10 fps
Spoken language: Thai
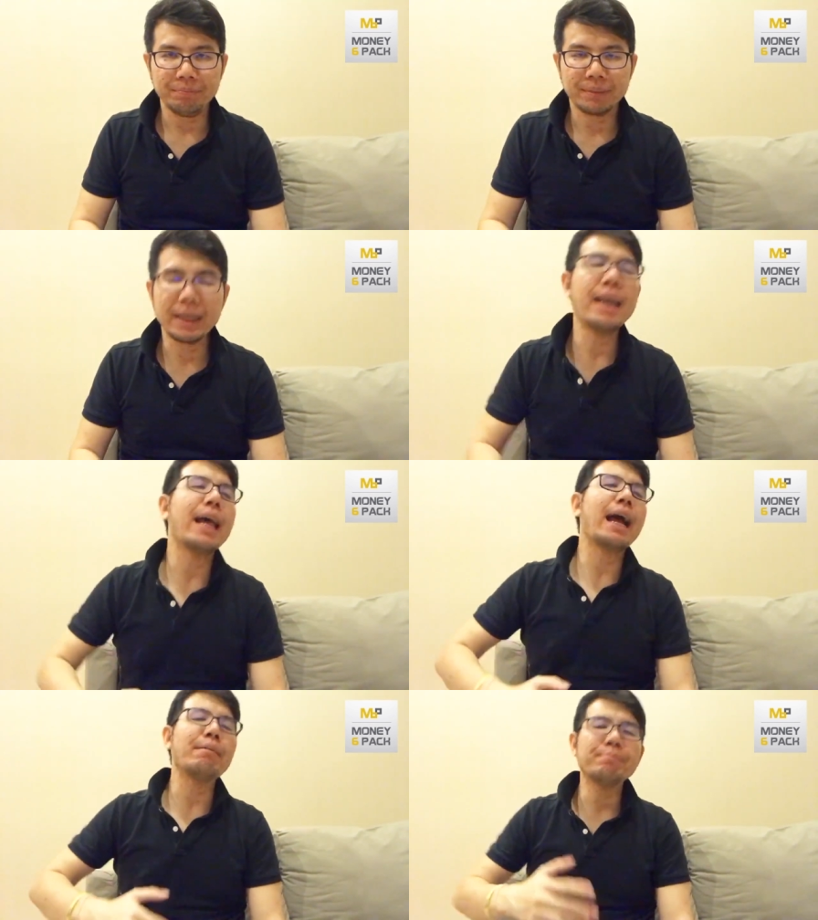นั่นแหละค
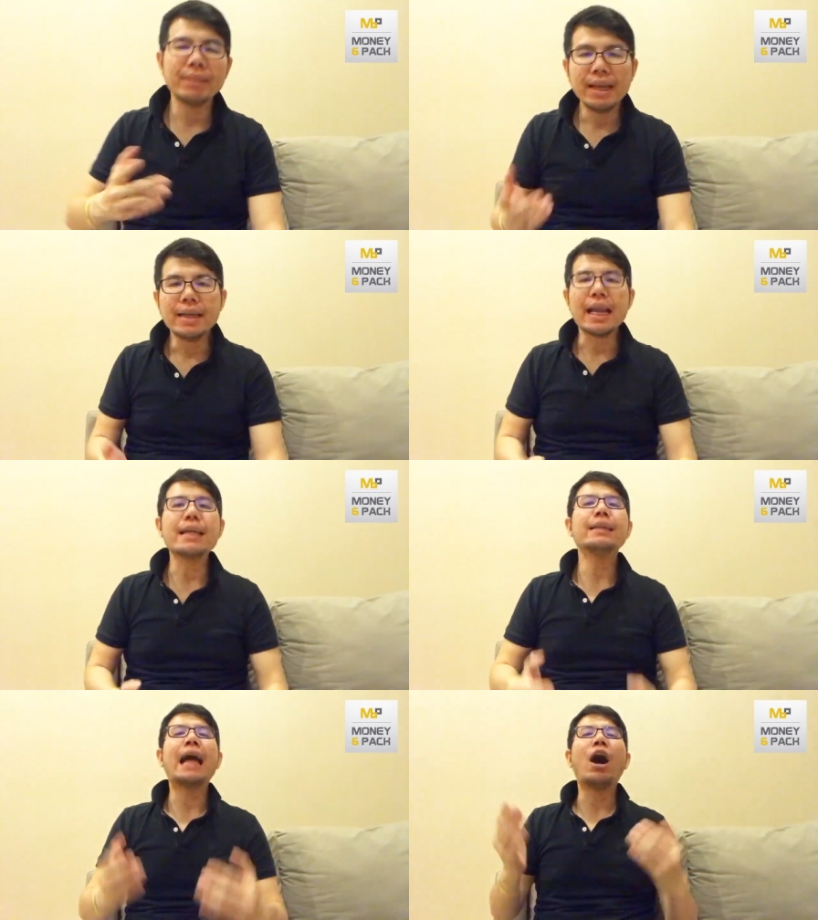รับนั่นคือ
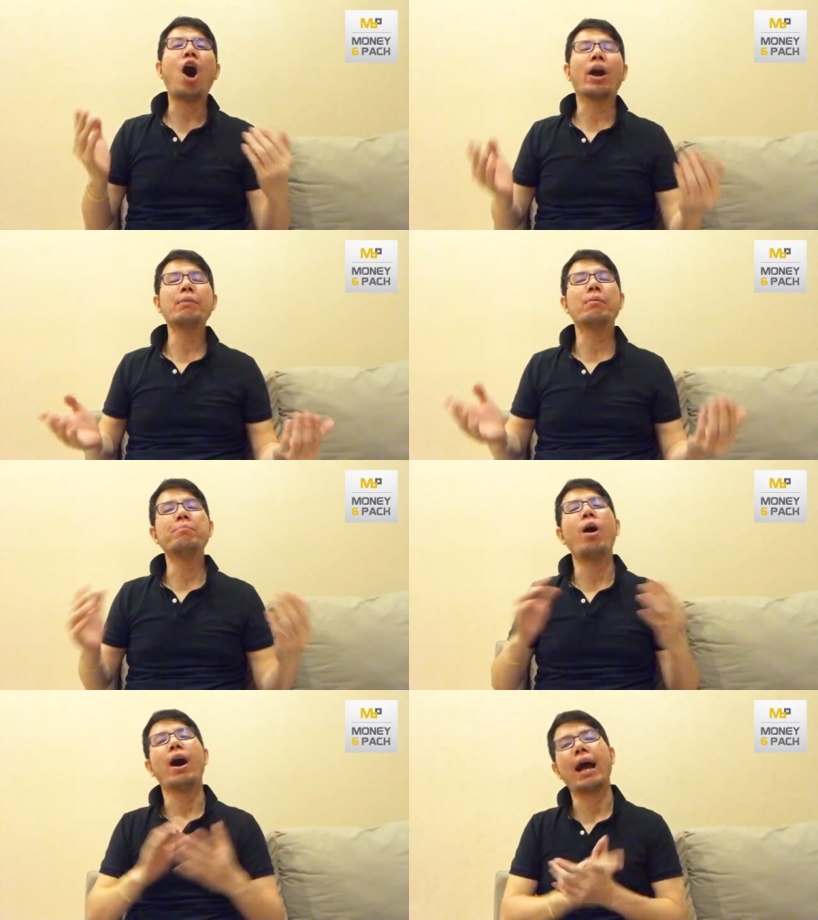ทางออกที่ผมบ
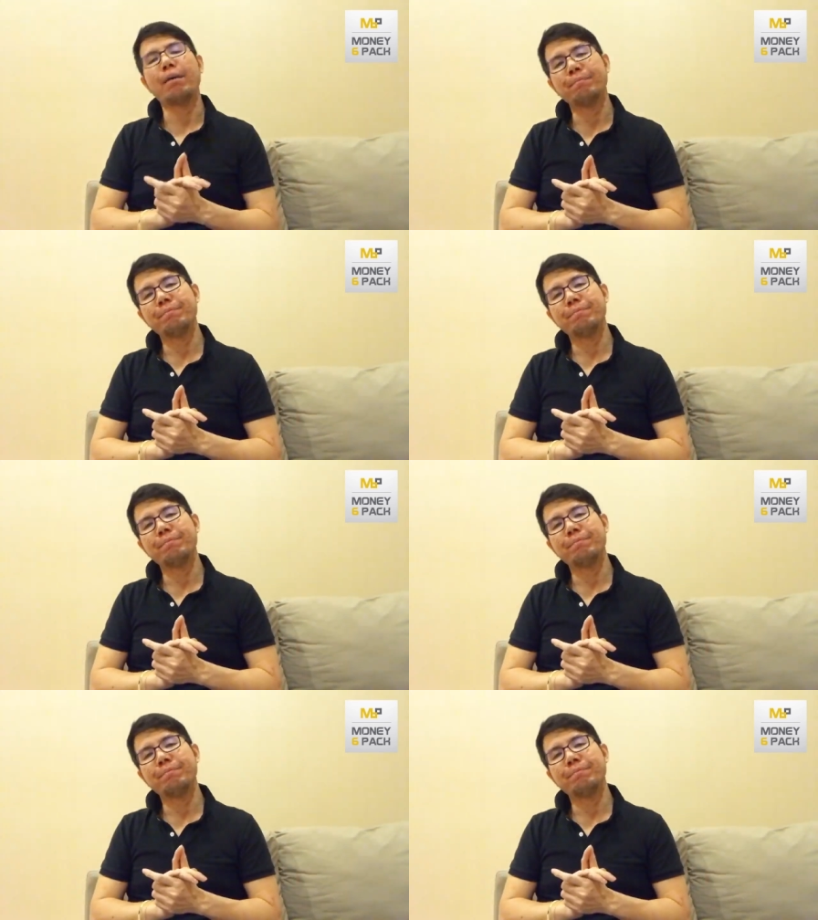อกครับ